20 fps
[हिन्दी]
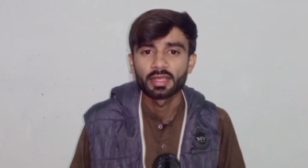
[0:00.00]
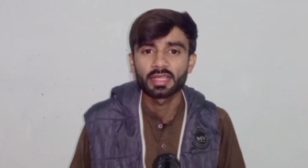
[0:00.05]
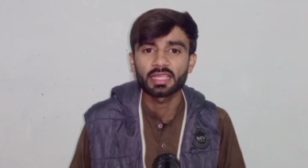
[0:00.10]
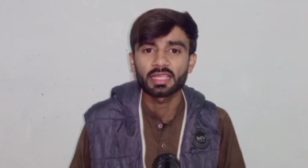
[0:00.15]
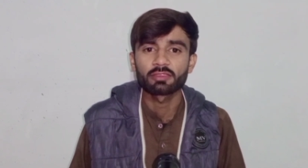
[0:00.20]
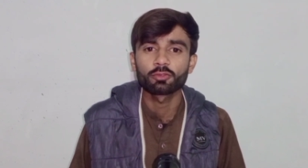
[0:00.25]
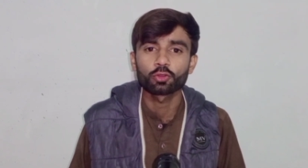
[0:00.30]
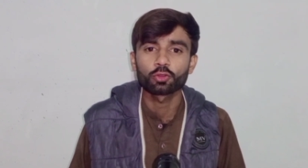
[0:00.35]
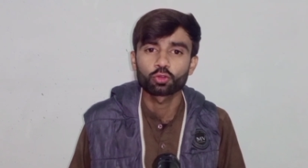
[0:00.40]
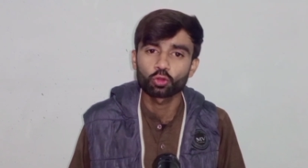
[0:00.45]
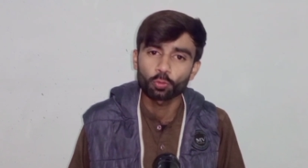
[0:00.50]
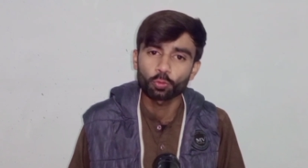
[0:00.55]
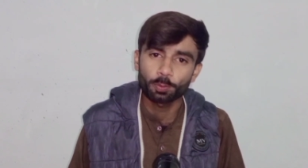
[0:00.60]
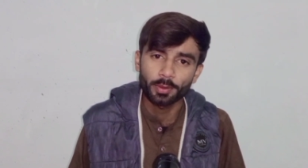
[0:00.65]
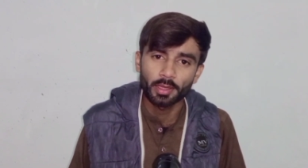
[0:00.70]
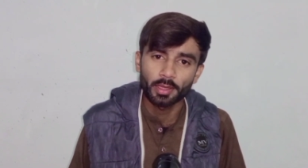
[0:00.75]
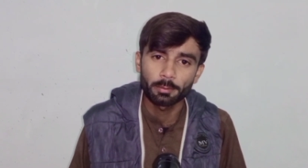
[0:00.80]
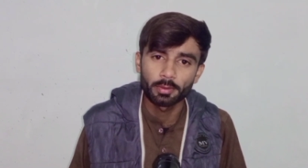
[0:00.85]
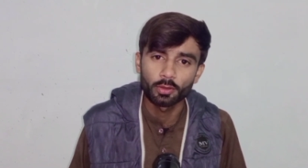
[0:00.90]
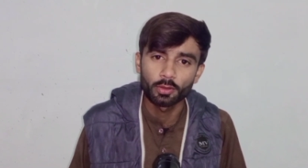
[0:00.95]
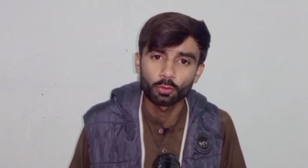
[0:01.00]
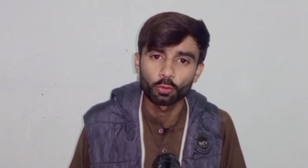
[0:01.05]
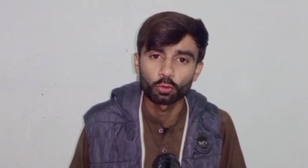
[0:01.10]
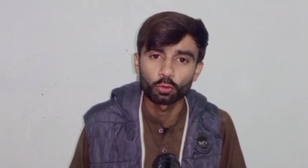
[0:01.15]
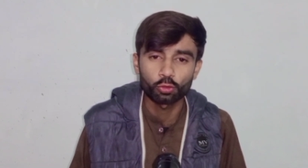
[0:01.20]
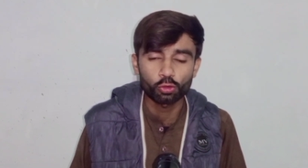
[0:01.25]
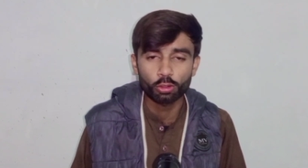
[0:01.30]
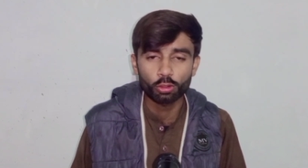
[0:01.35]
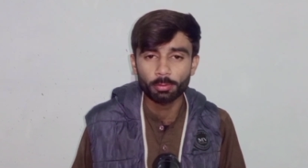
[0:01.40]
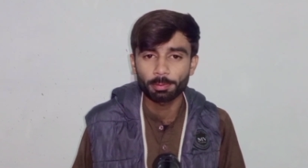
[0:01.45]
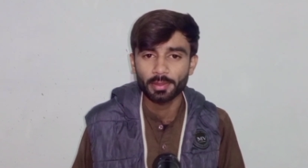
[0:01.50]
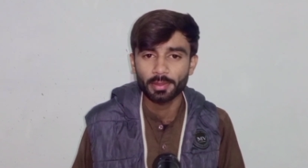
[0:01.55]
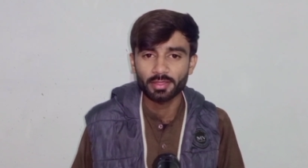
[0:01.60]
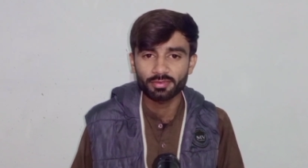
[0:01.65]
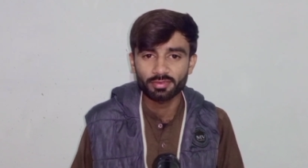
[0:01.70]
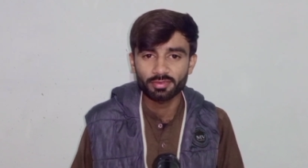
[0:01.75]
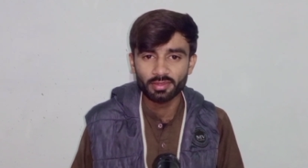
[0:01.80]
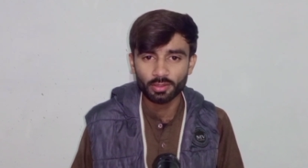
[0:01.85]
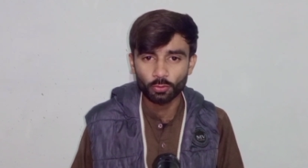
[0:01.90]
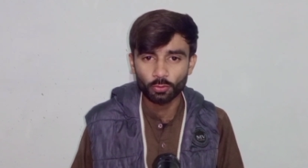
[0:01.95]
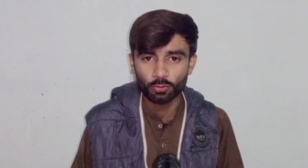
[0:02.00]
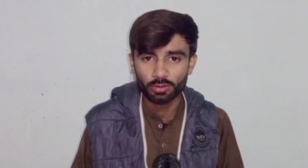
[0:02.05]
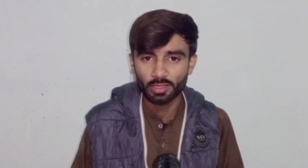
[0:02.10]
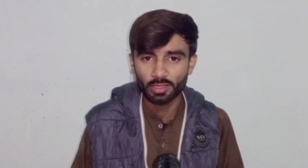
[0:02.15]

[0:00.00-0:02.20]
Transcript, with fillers: लेकिन वो चुप हैं बिल्कुल क्योंकि पैसे ने